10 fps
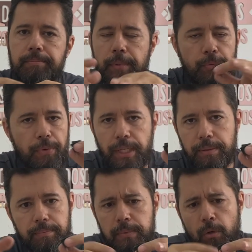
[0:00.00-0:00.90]

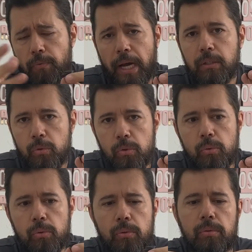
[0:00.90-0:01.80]
enfim, são vários os
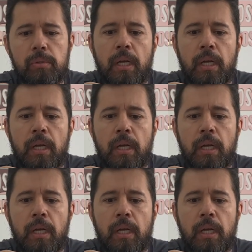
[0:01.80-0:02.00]
usos,